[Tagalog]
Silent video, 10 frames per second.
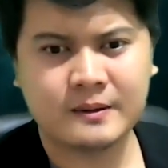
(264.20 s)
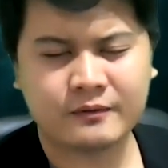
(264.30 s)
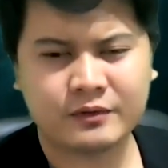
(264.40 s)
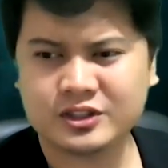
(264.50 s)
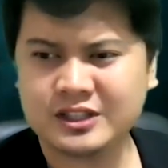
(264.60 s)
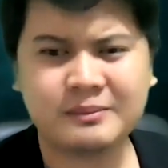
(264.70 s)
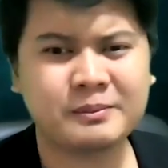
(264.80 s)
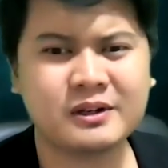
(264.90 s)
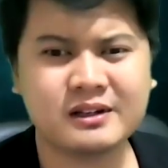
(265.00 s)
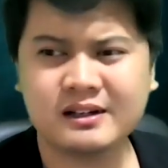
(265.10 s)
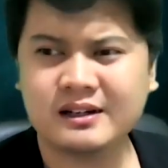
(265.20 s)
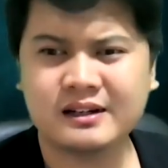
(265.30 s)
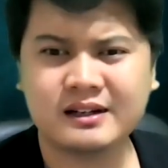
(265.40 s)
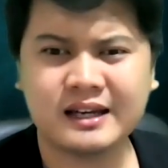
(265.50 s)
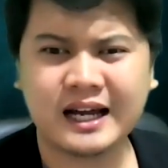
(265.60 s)
For example,
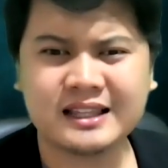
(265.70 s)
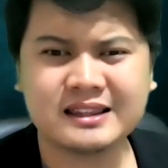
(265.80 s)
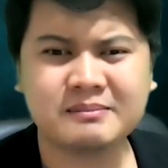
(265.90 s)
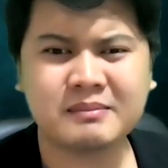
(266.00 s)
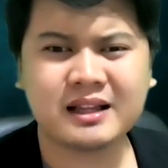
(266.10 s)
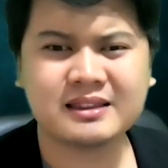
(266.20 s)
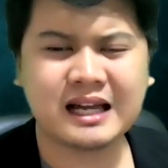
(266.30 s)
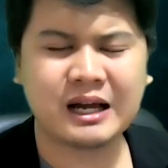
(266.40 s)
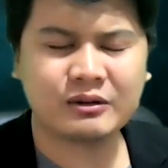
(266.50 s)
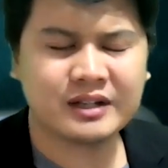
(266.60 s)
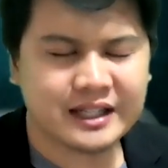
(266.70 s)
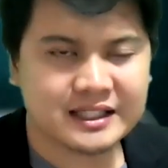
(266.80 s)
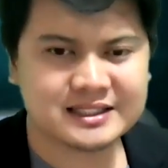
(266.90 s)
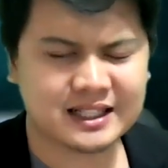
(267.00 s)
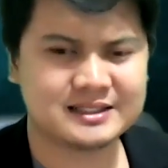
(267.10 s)
lahat ng mga taong naging
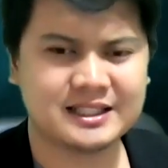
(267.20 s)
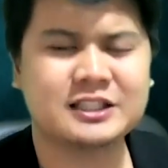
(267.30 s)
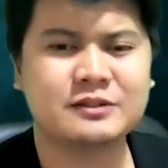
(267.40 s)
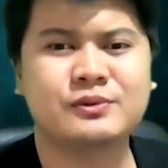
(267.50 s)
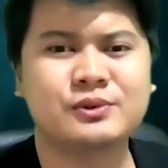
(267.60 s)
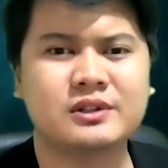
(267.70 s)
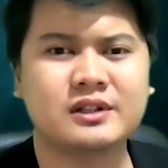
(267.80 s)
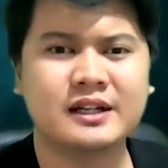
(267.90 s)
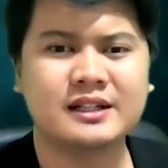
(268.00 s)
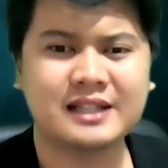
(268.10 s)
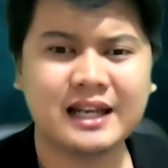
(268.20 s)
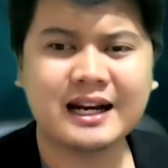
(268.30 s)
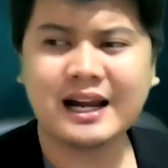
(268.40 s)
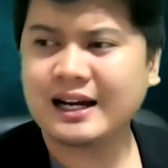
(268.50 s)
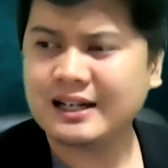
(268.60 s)
successful sa
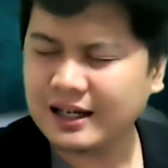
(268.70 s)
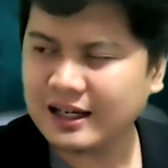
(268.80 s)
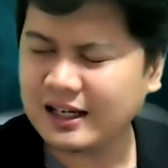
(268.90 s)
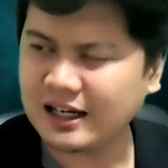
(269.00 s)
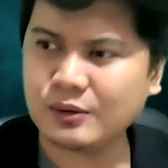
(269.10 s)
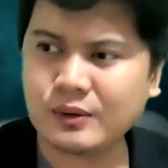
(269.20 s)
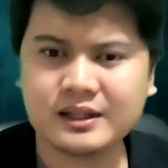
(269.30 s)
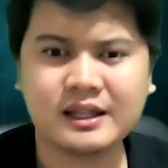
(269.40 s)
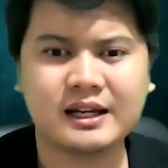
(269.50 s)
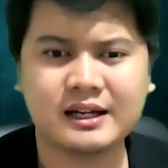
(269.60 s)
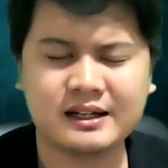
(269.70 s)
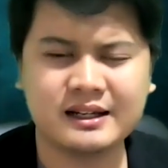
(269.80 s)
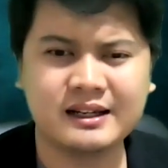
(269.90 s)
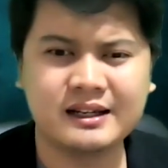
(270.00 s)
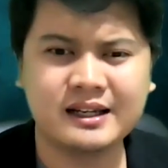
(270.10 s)
larangan ng ginagawa nila,
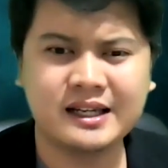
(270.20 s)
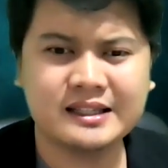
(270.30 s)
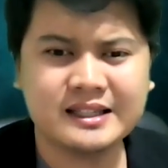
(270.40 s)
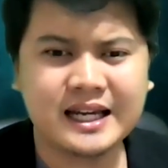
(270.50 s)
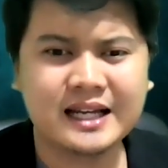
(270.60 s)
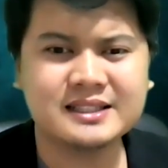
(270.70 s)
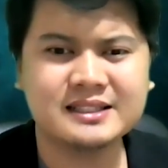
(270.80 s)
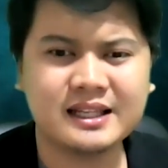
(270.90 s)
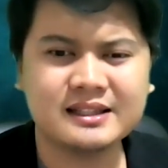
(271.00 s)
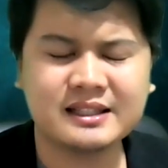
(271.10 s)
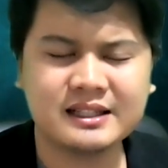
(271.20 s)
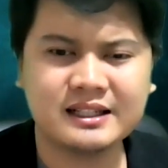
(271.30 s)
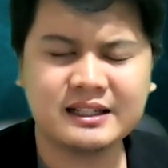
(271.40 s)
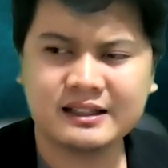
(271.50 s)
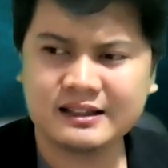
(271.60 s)
hindi
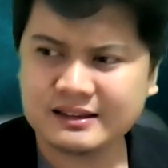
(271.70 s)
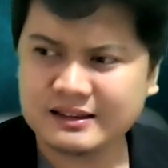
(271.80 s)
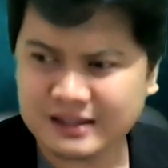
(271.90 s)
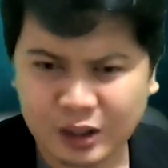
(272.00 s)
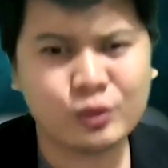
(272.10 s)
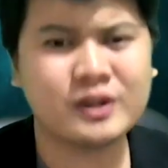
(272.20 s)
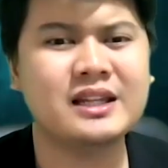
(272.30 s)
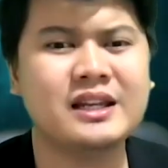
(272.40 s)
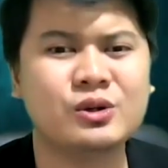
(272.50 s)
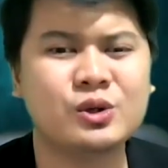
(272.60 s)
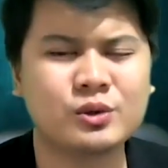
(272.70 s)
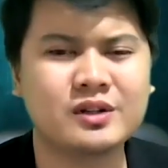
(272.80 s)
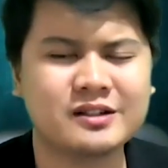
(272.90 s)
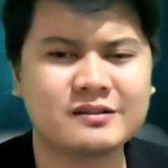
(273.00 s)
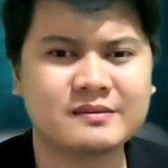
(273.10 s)
accidentally nakuha nila yung goal na yun.